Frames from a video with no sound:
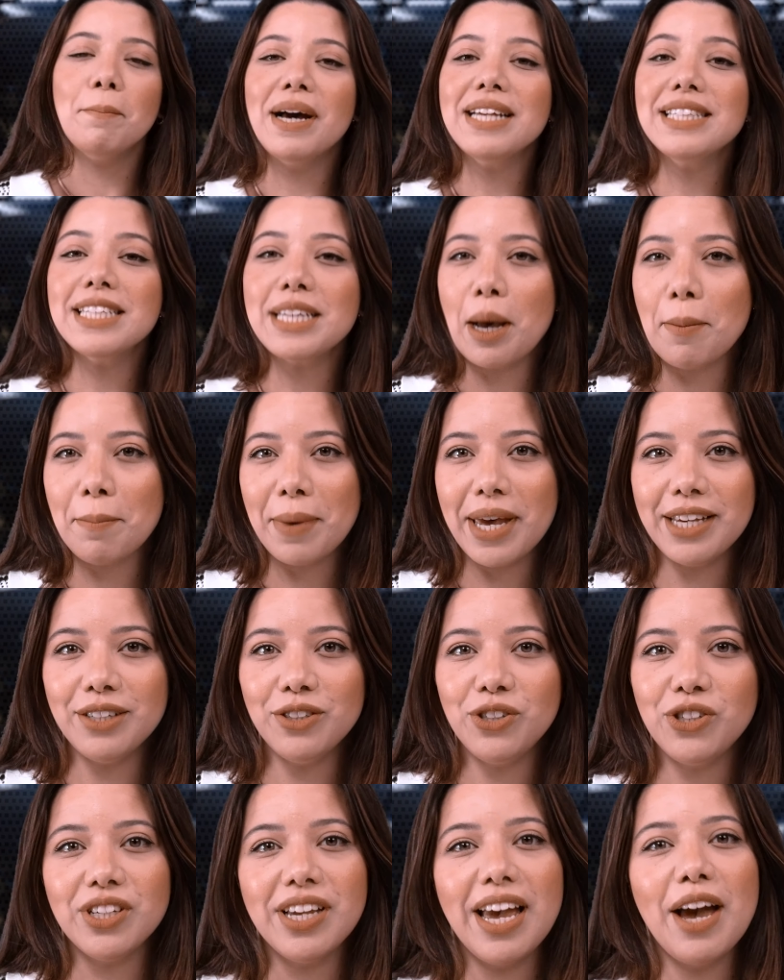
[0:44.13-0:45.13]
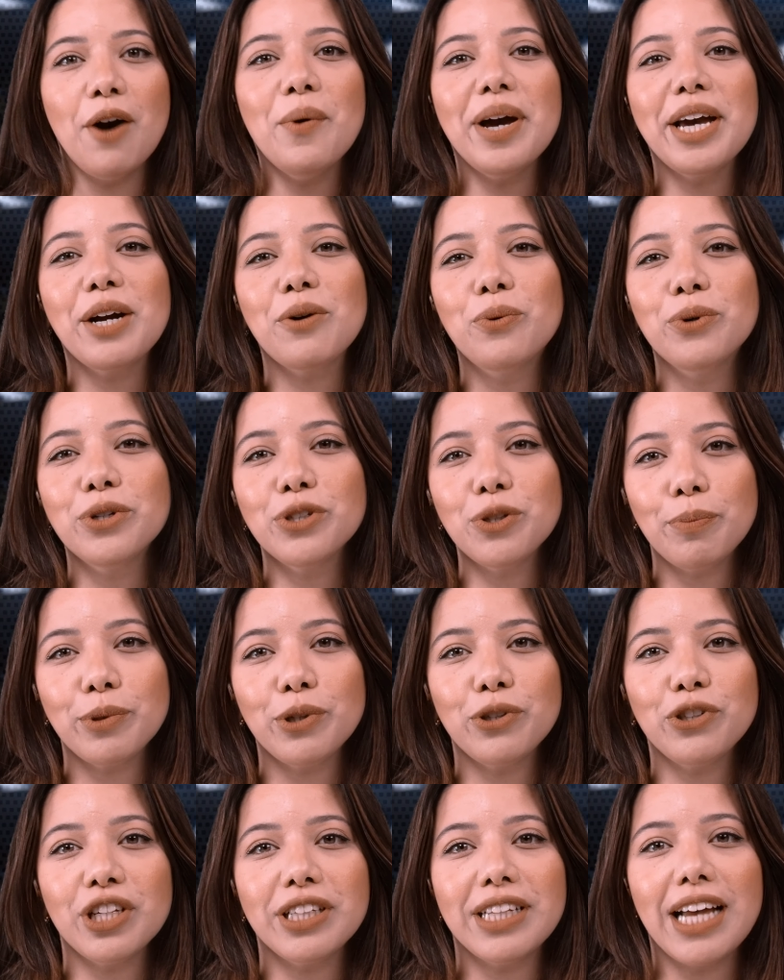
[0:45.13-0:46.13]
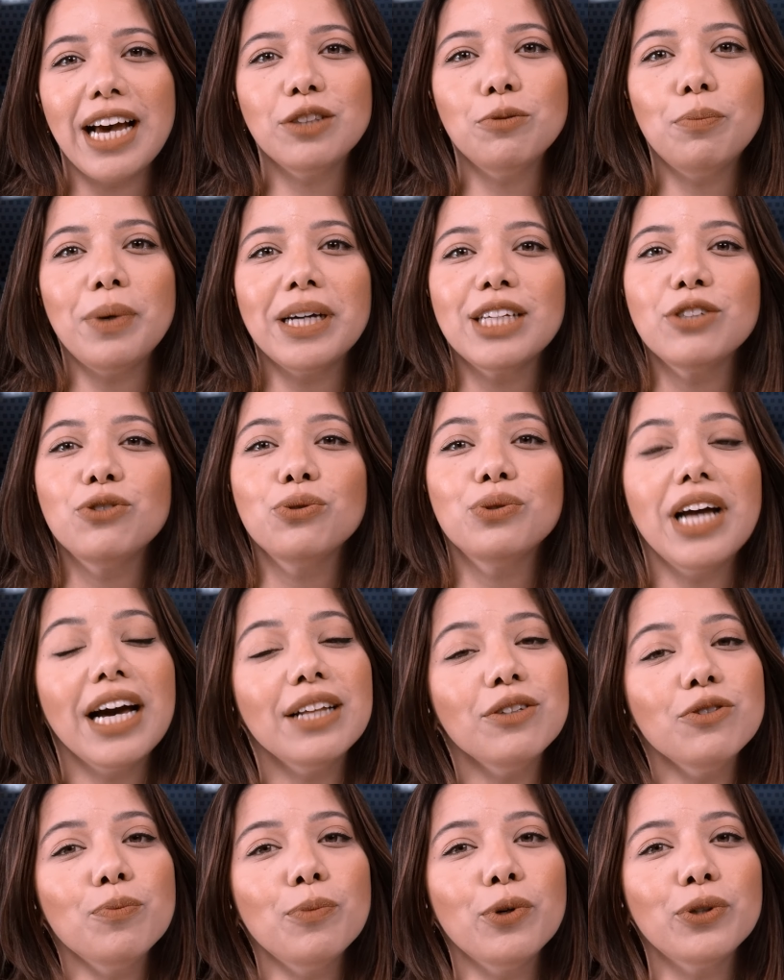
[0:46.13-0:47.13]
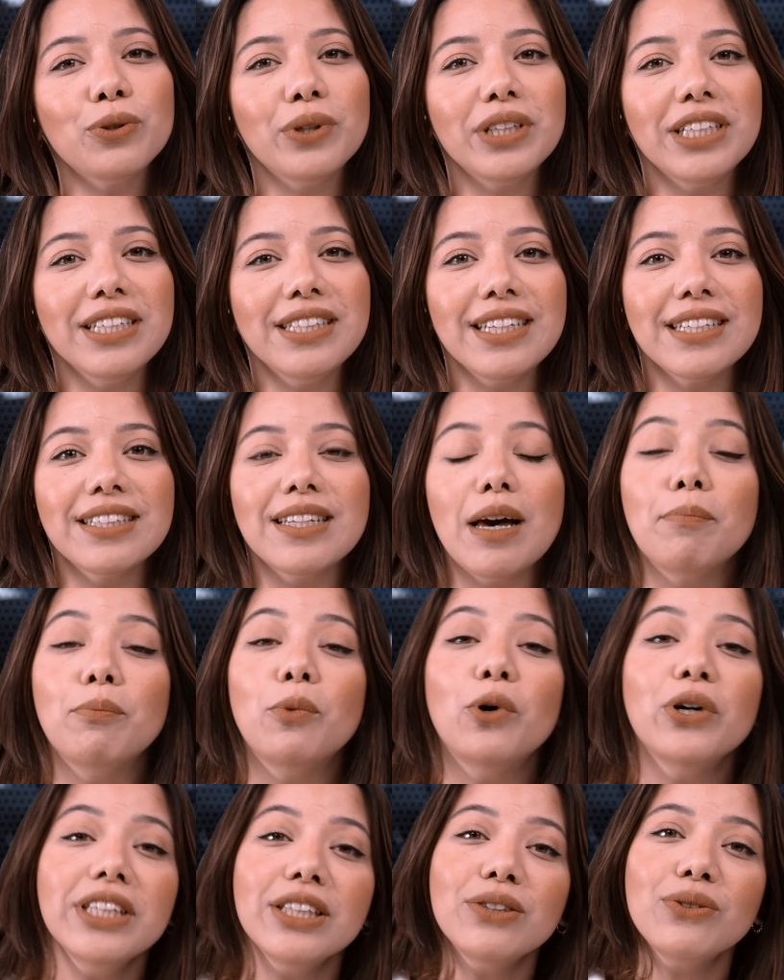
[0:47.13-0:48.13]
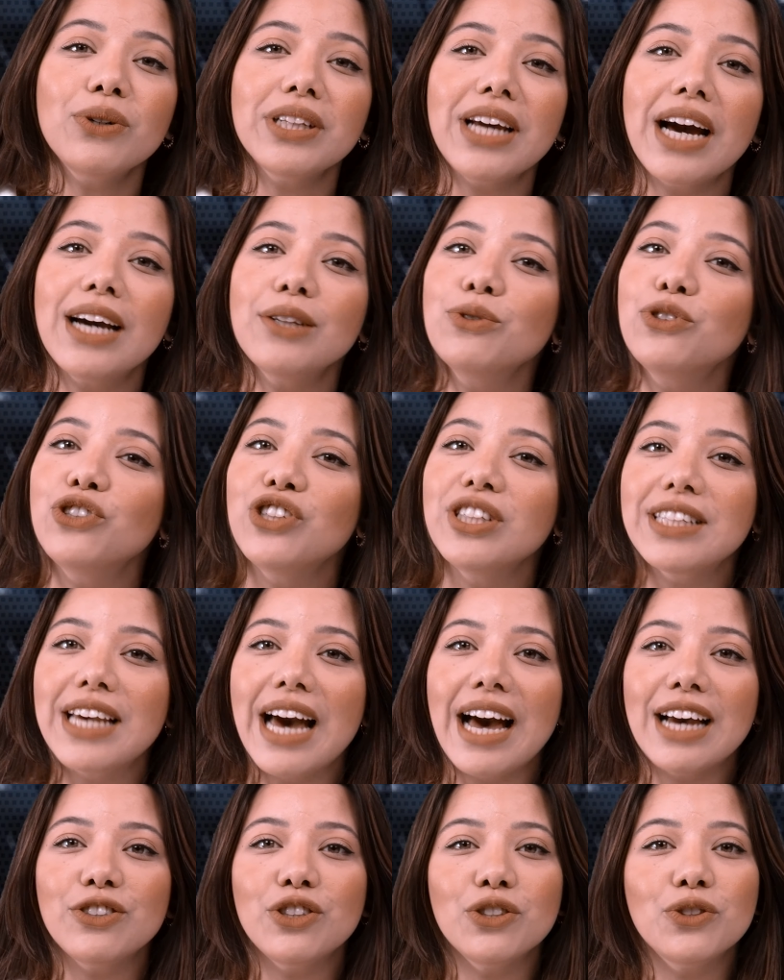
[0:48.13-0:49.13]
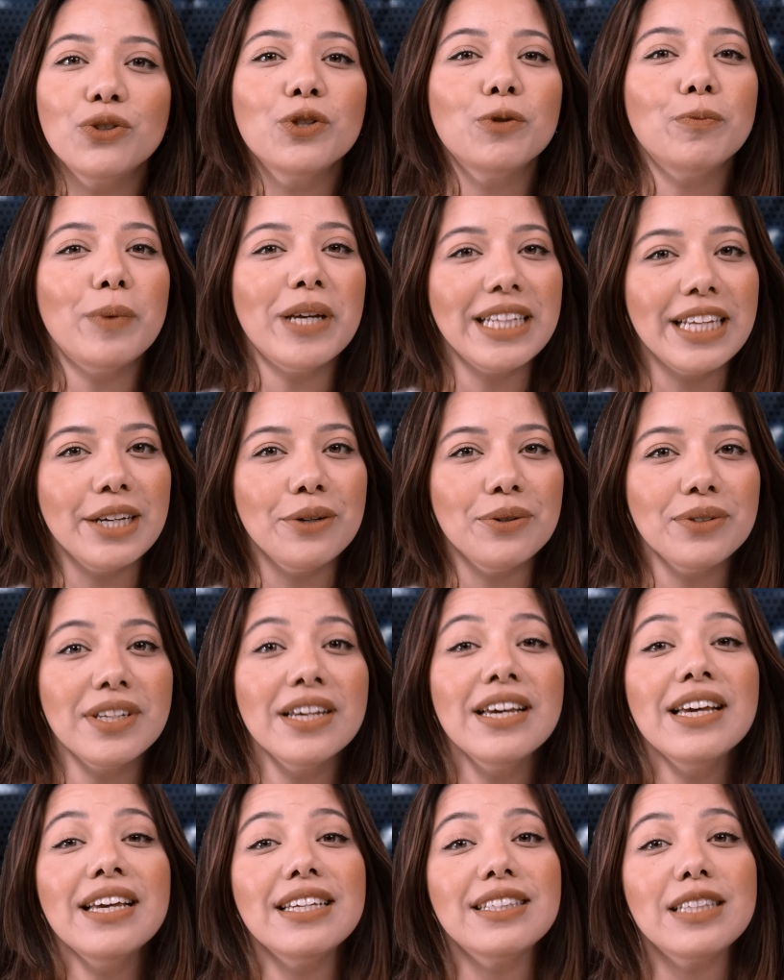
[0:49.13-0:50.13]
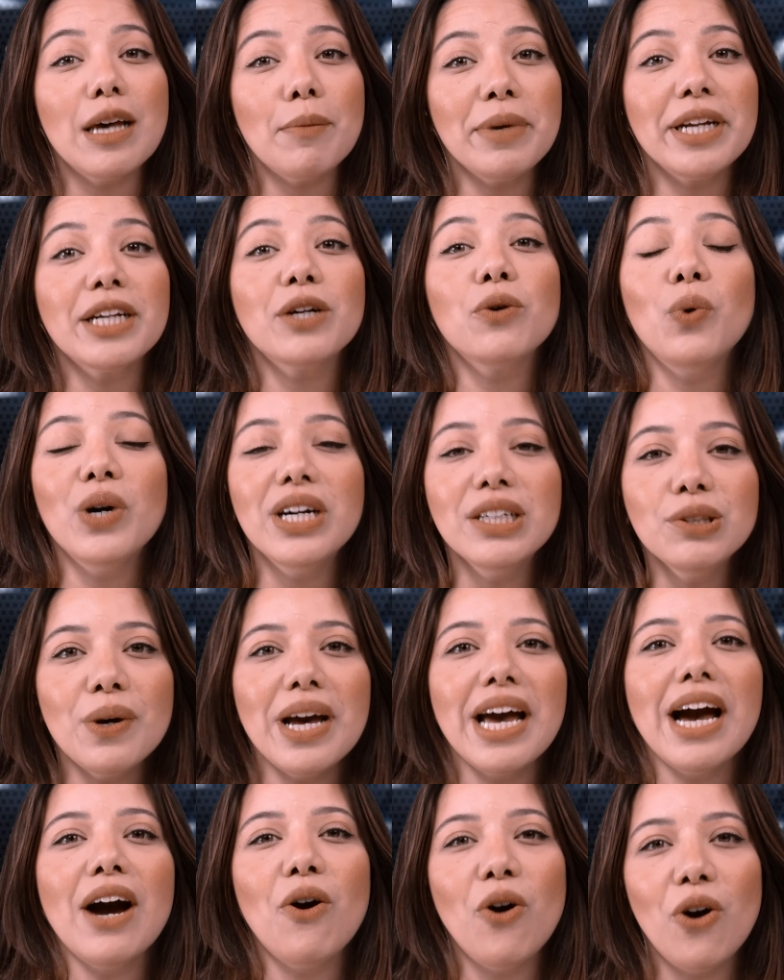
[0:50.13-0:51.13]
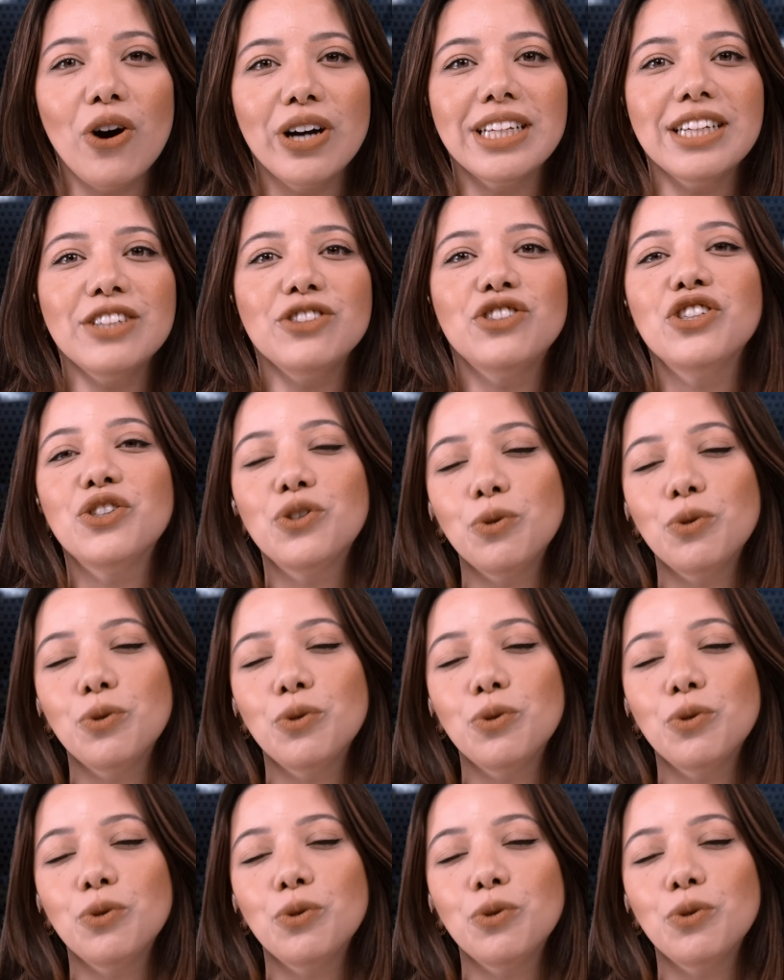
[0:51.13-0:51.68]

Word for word: Basicamente, é um recurso projetado para ajudar os motoristas a monitorar os desgastes dos pneus e saber quando é a hora de